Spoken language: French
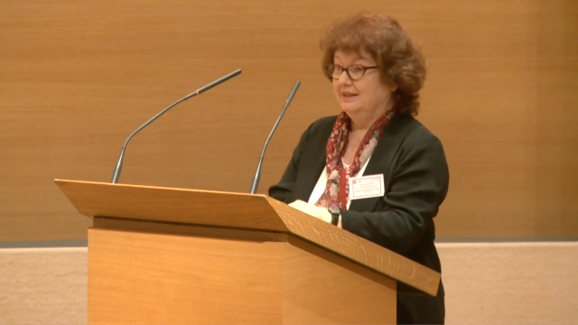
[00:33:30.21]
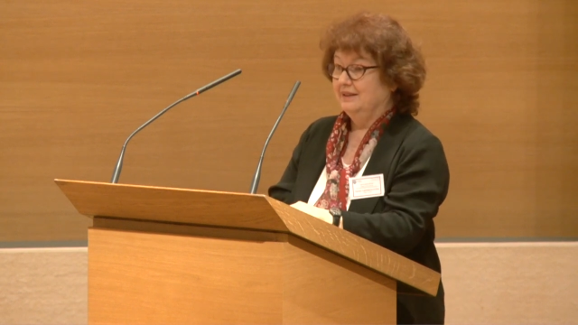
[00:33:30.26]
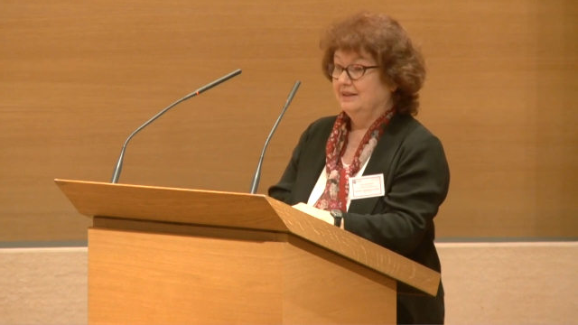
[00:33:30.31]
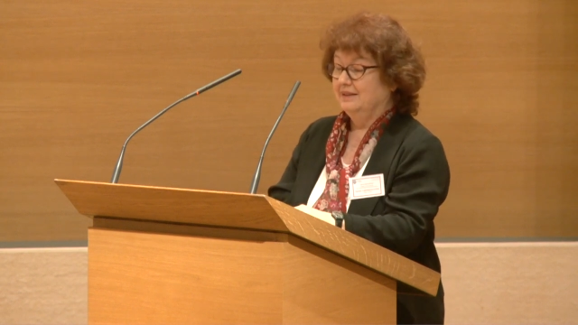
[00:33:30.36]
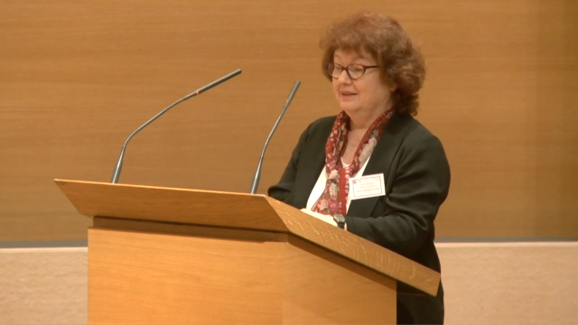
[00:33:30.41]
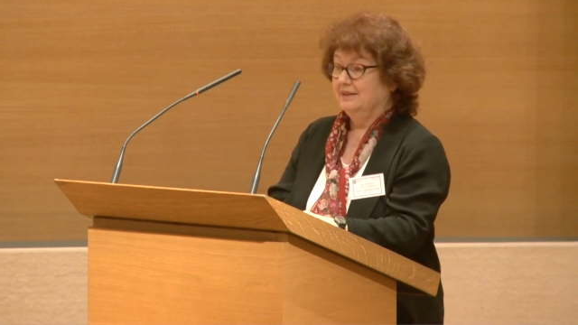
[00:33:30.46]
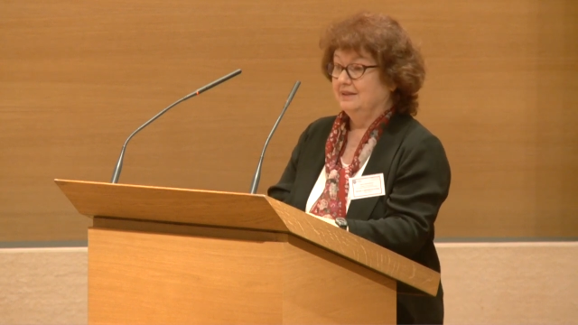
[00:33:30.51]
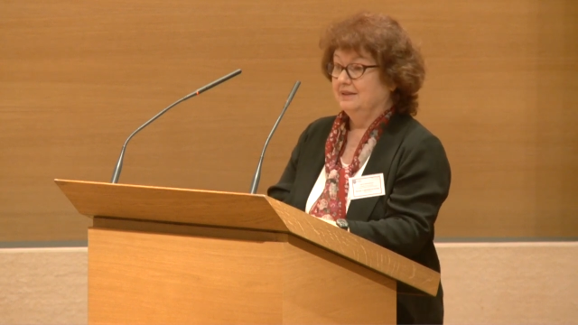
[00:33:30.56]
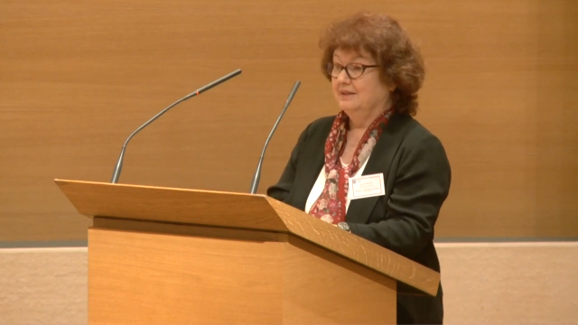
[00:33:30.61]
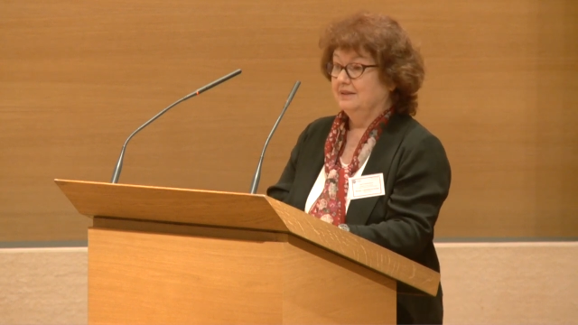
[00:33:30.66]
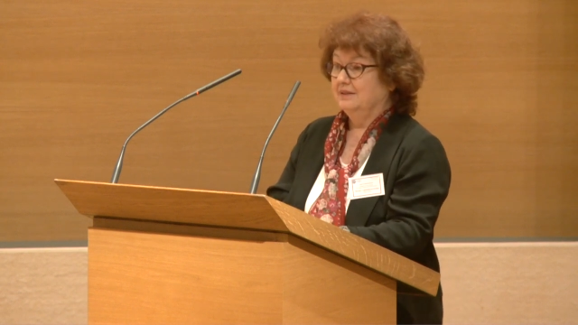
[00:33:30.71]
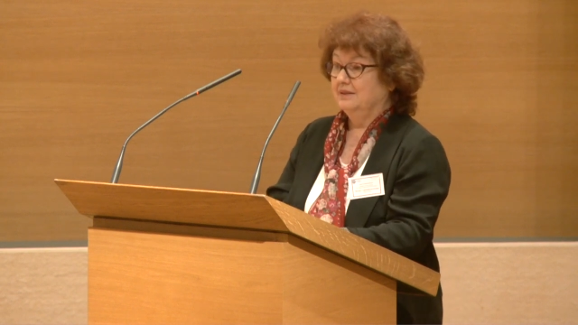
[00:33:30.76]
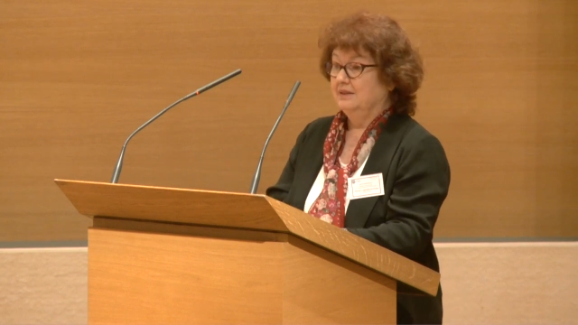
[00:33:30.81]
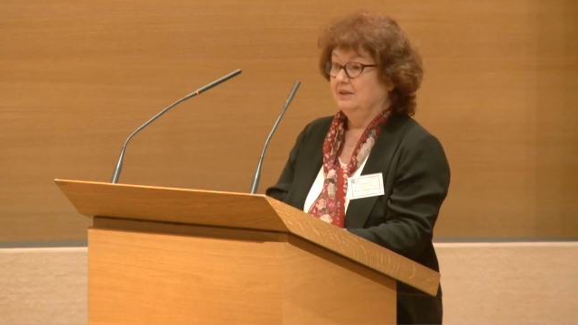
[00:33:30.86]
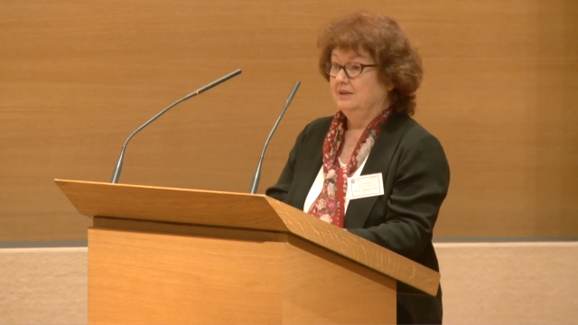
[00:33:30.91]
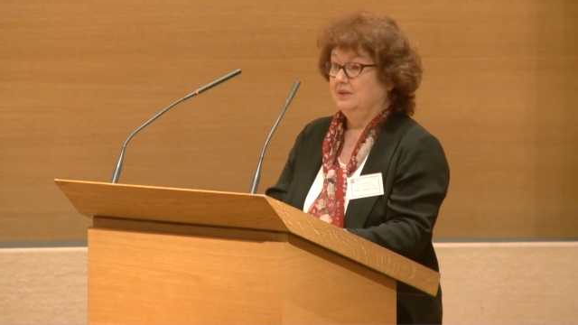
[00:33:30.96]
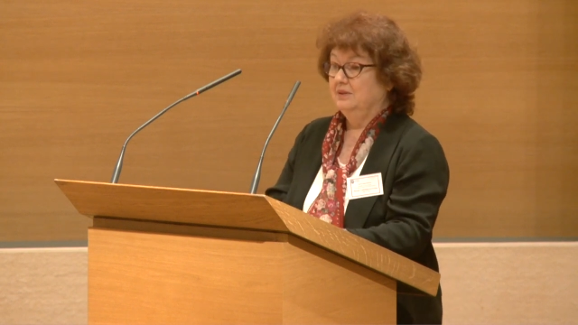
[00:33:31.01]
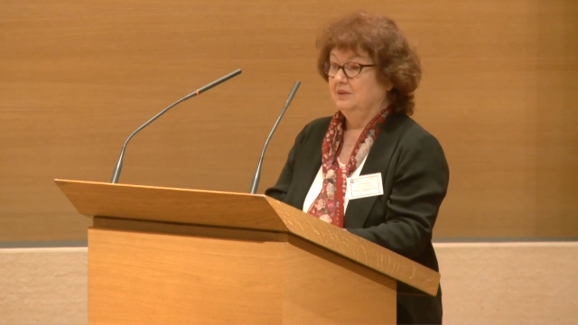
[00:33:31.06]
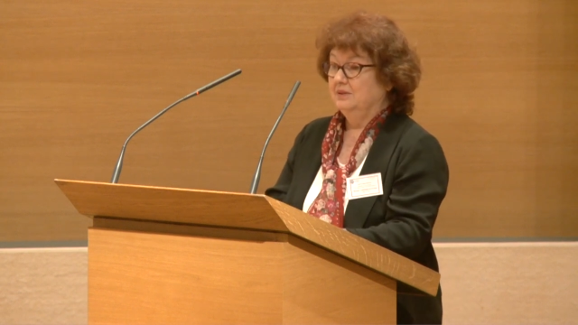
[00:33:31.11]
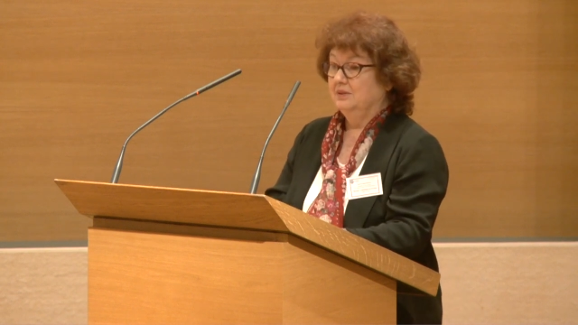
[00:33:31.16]

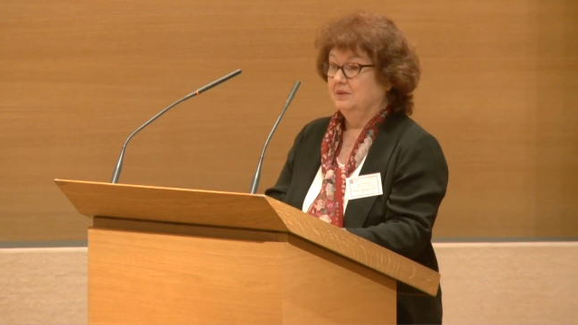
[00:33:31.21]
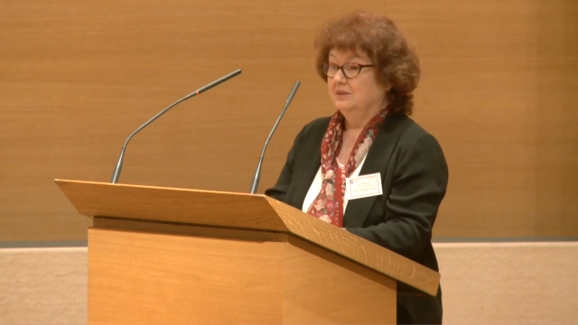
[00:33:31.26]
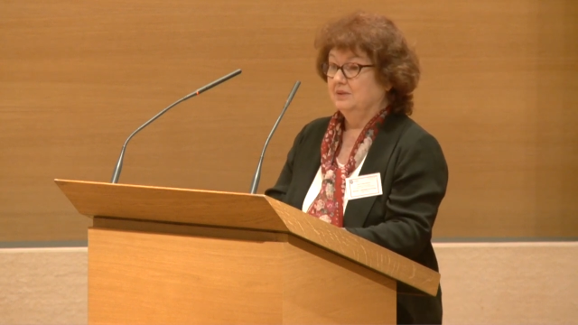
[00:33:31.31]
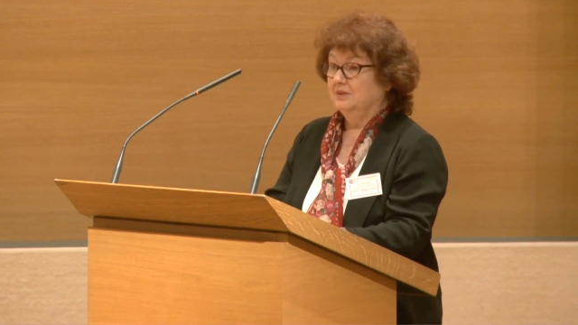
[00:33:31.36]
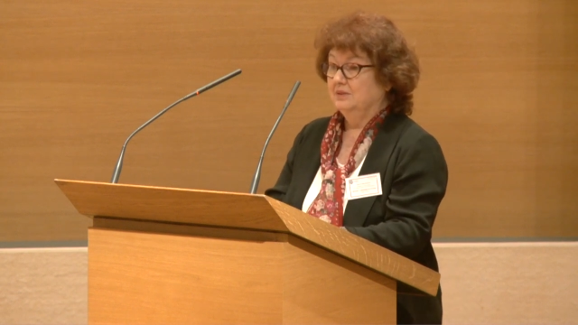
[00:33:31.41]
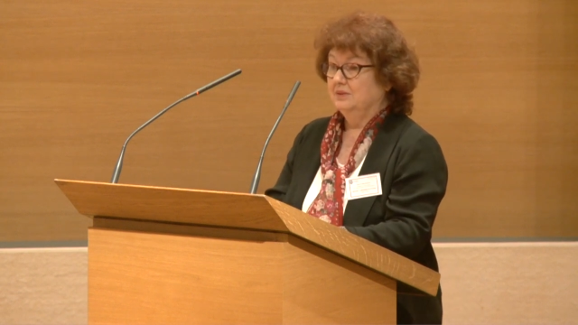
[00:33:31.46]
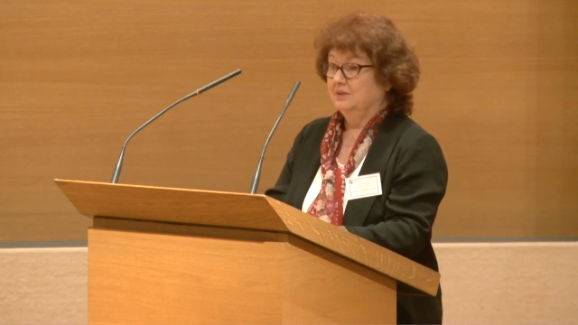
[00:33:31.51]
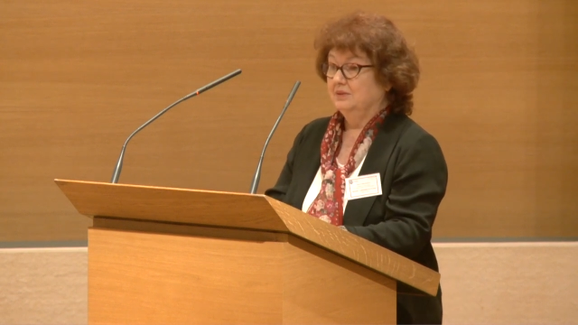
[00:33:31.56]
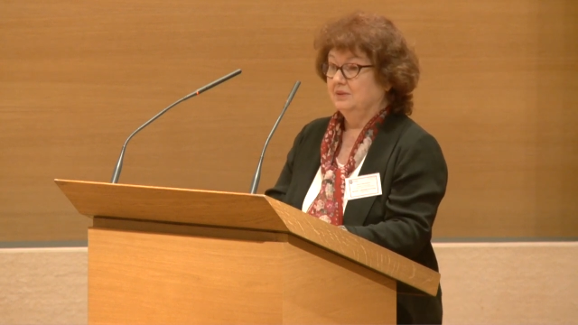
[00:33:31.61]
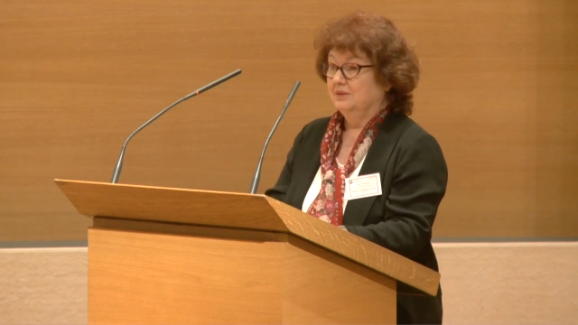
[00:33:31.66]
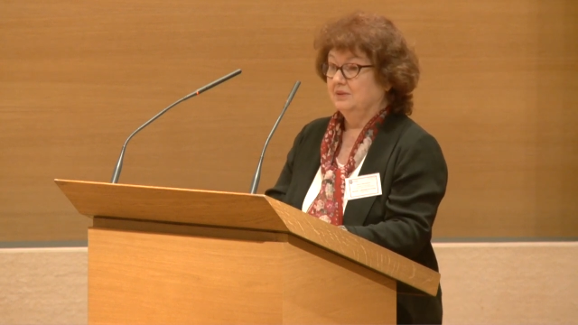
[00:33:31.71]
le,